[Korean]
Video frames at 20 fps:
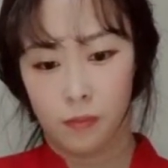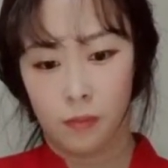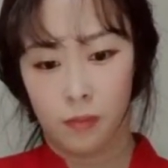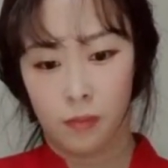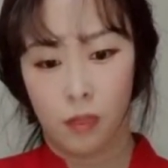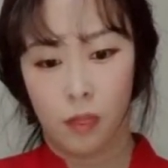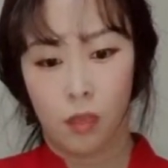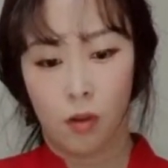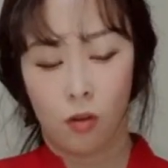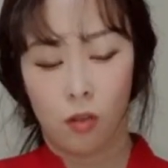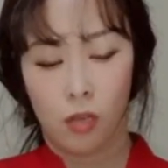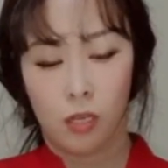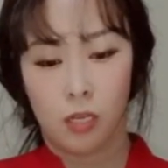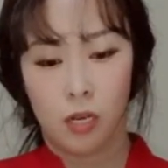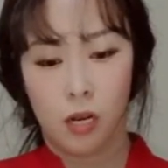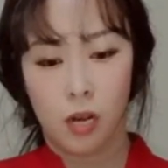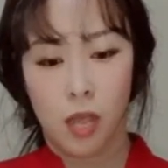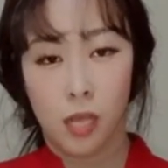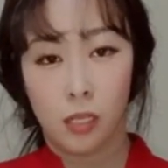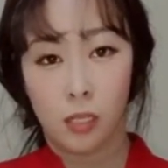이렇게
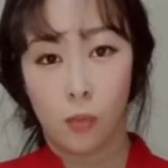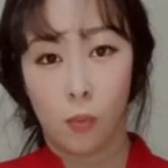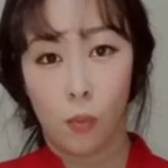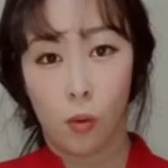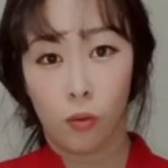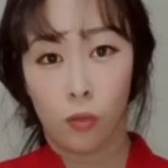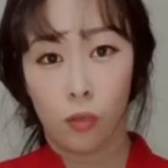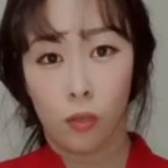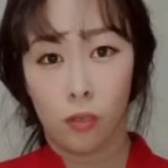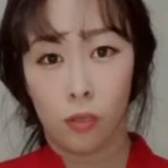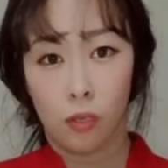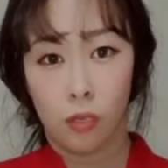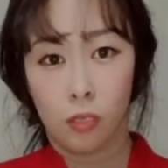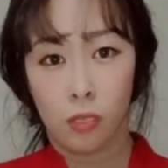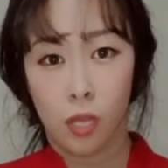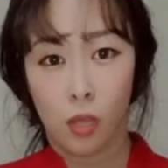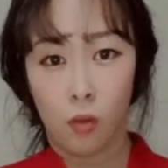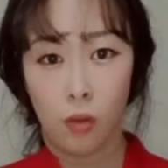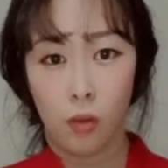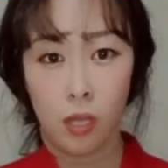실내에서 버너를
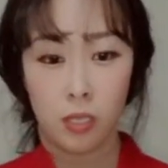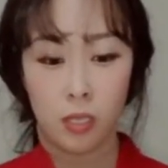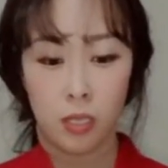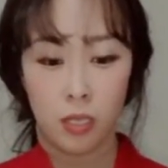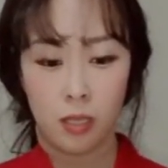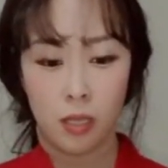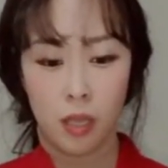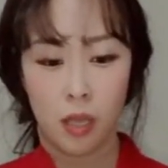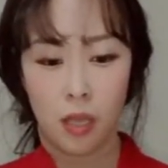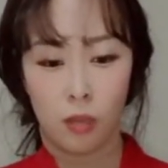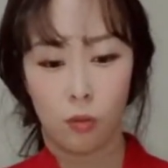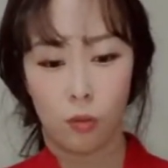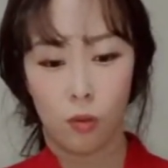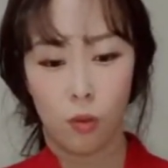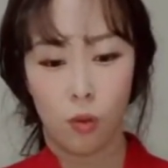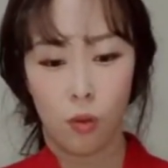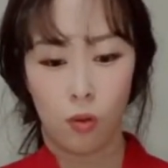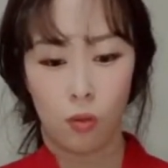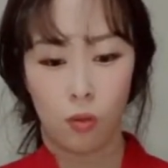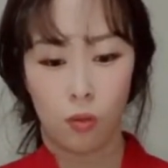사용하실 땐 꼭
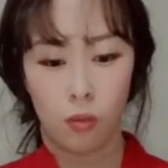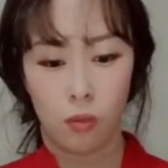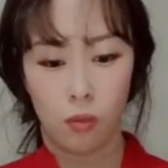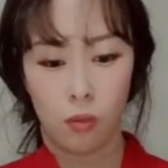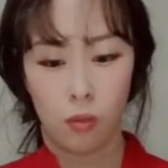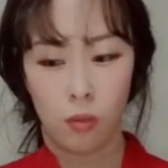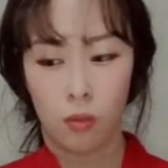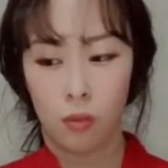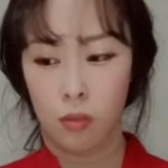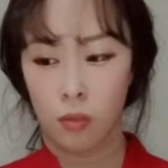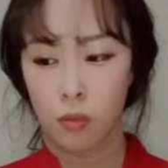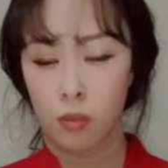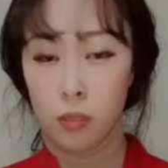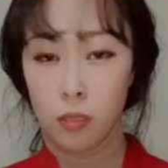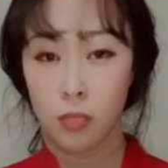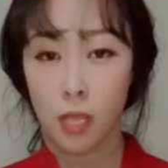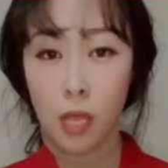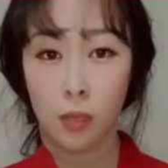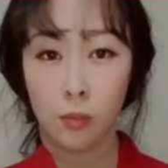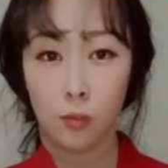
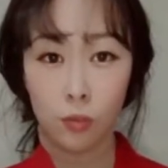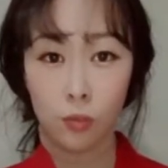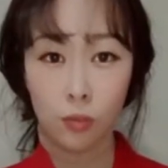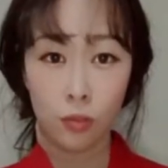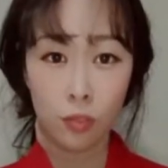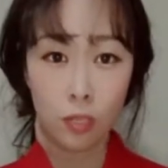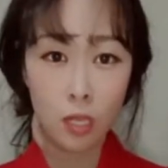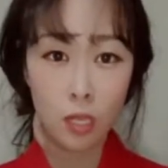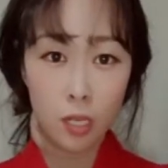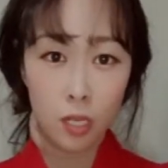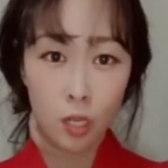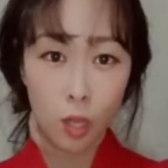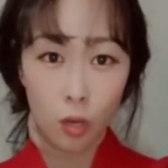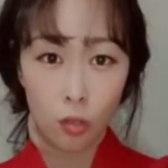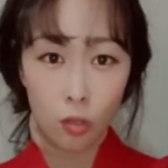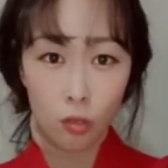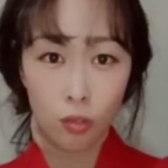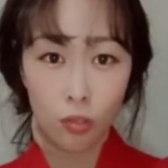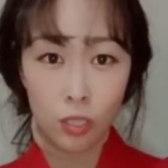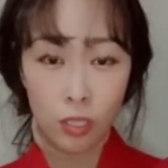창문을
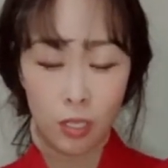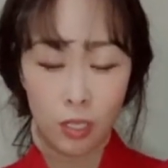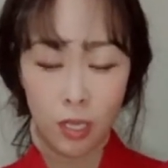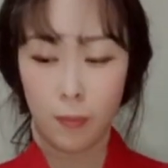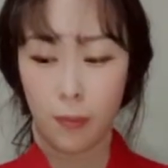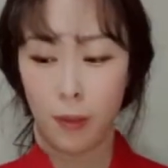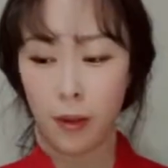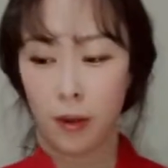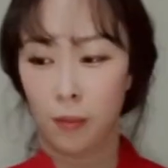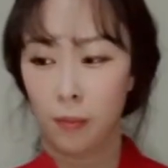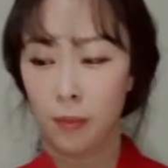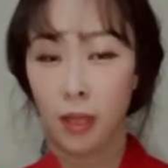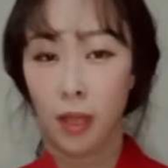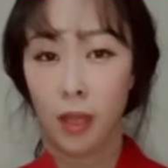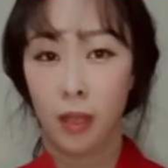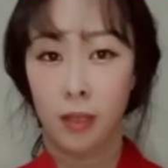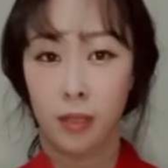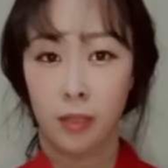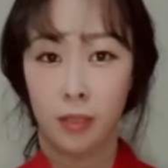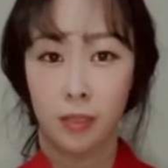열어두시기 바랍니다.
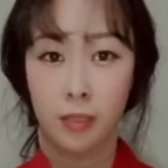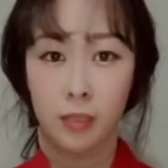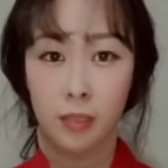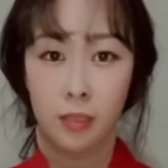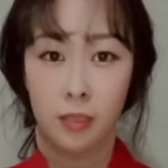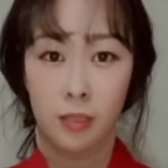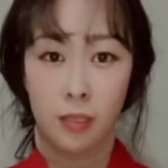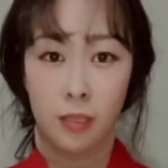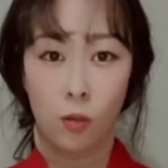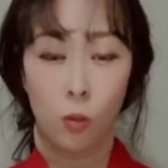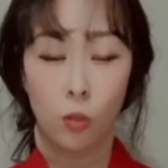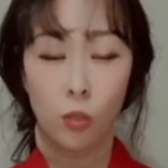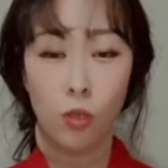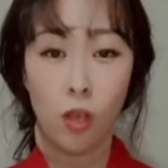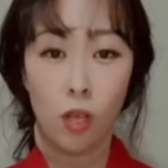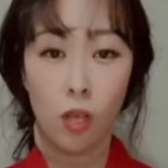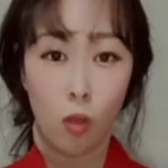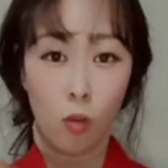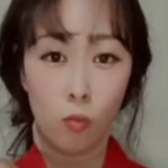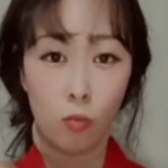오징어가 너무
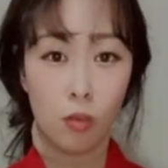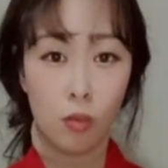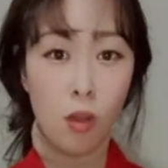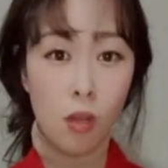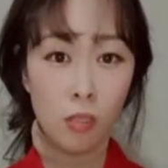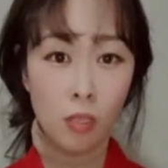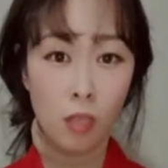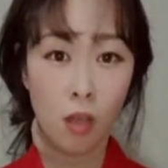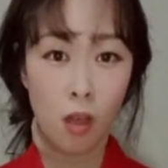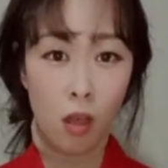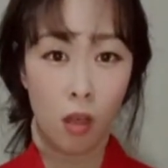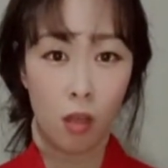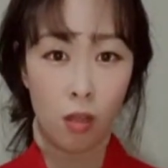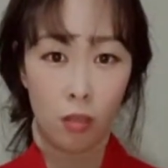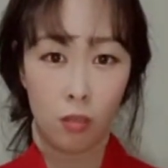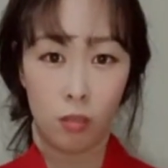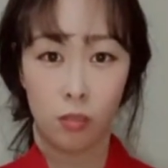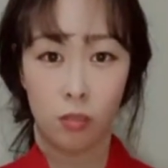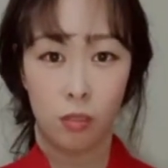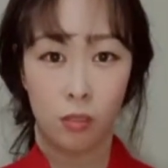커서
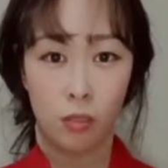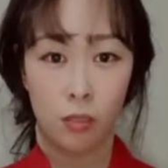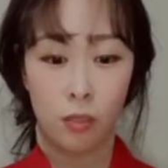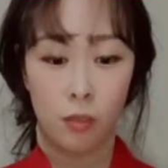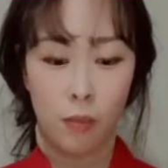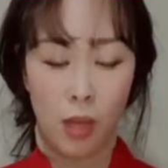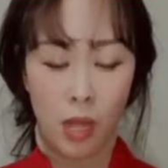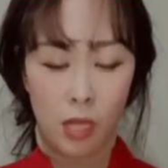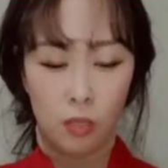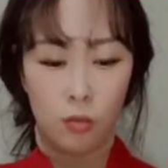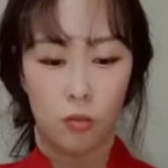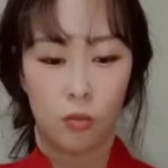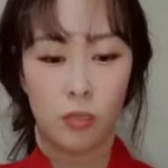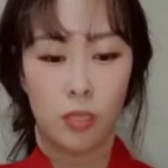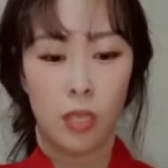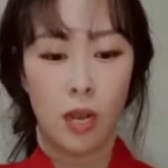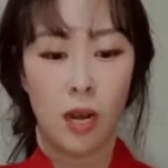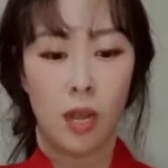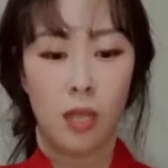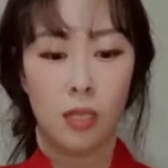반으로
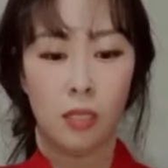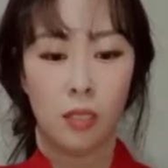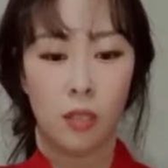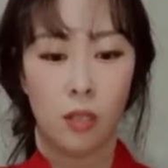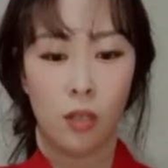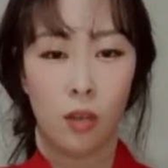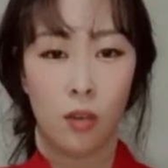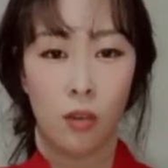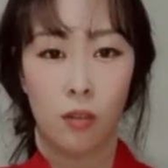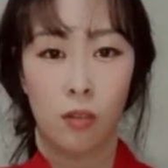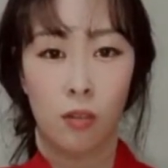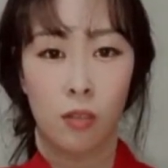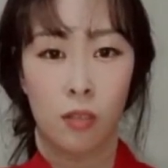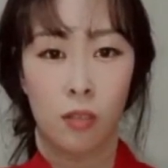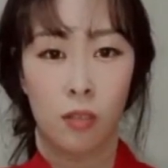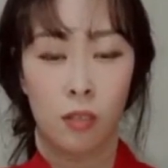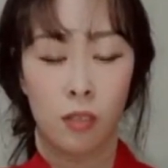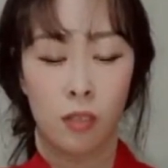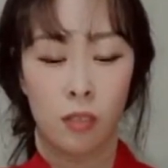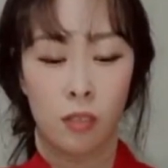잘랐어요.
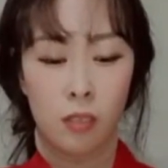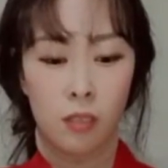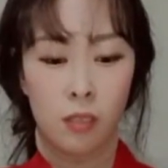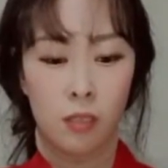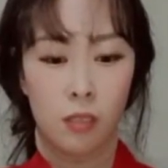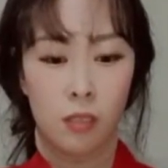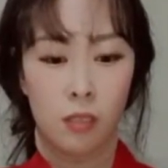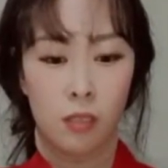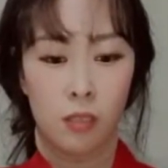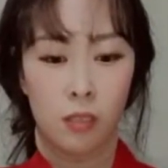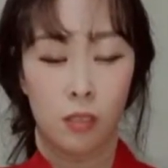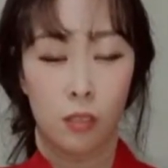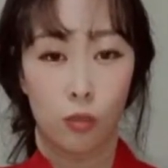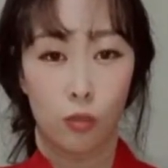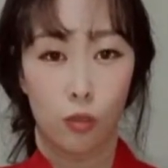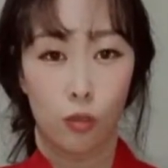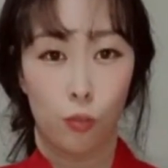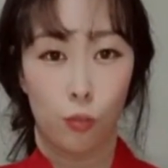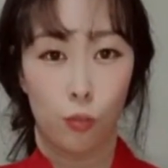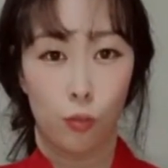
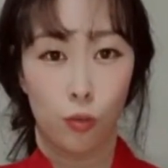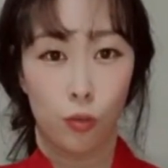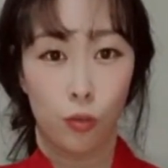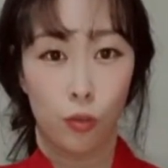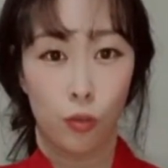굽고